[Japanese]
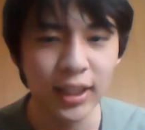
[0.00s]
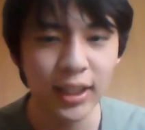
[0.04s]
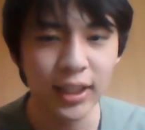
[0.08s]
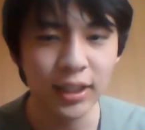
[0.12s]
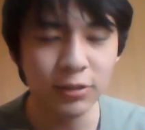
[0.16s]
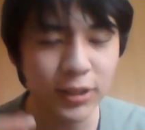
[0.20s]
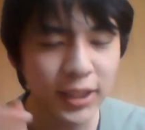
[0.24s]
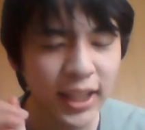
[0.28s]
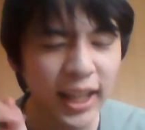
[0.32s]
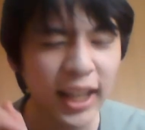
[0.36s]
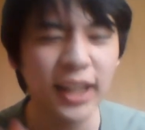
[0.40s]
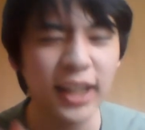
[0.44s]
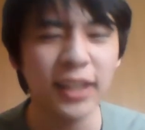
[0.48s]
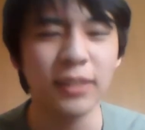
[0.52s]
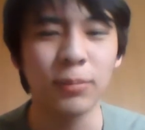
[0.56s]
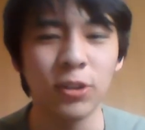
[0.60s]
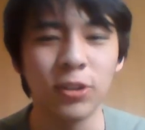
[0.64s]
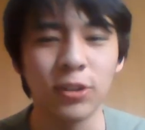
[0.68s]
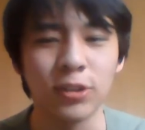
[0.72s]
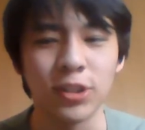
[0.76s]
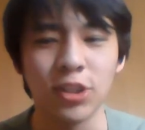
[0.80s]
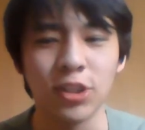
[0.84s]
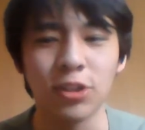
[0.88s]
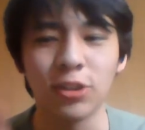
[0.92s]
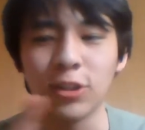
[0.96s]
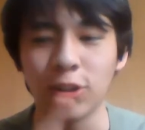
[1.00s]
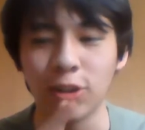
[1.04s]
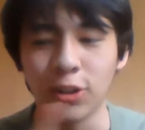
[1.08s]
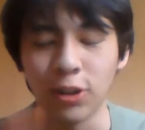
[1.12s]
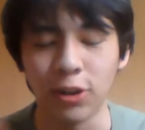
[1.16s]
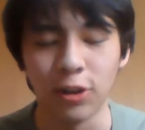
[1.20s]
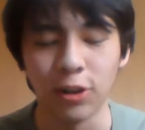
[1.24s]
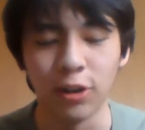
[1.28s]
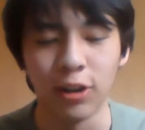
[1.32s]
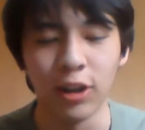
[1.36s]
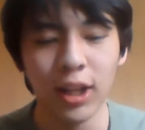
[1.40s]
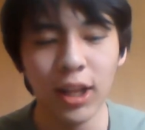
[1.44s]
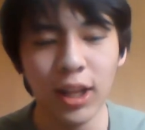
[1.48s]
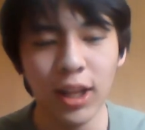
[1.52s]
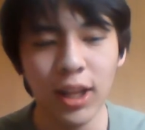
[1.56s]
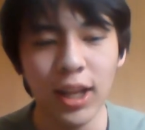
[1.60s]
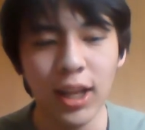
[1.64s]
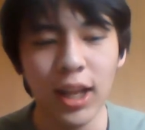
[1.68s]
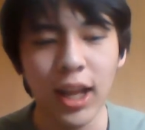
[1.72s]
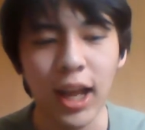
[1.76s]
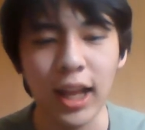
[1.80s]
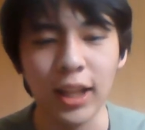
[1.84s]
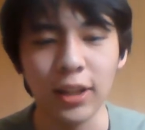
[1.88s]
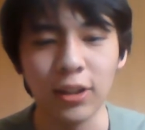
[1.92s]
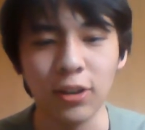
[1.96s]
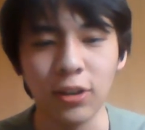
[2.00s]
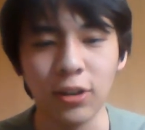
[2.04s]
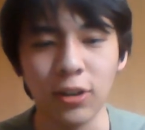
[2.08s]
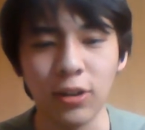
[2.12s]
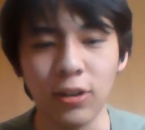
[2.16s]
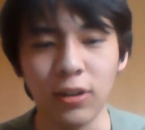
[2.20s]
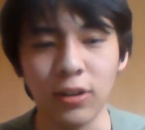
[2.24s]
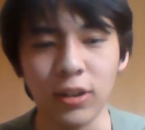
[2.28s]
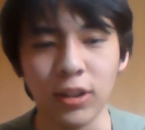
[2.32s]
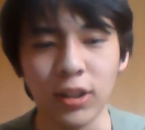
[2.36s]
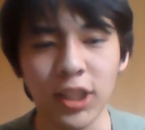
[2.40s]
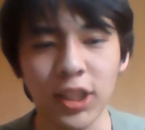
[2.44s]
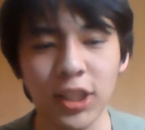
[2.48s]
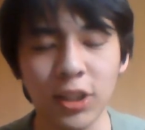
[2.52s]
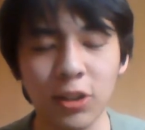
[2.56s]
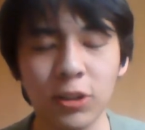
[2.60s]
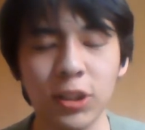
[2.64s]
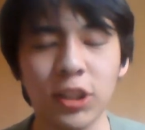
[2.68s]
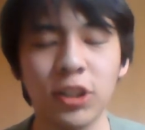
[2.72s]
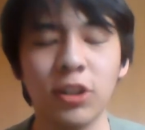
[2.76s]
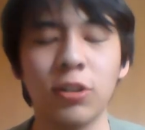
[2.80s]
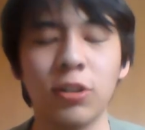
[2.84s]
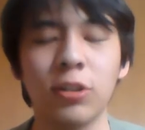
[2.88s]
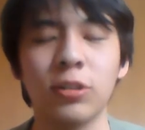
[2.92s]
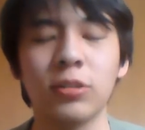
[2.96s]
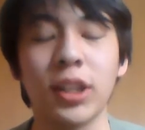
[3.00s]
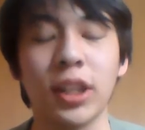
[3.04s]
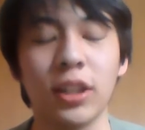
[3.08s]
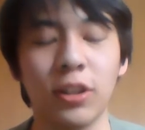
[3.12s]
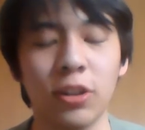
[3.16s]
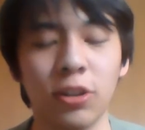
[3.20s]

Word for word: 2人もちょっと人によるけ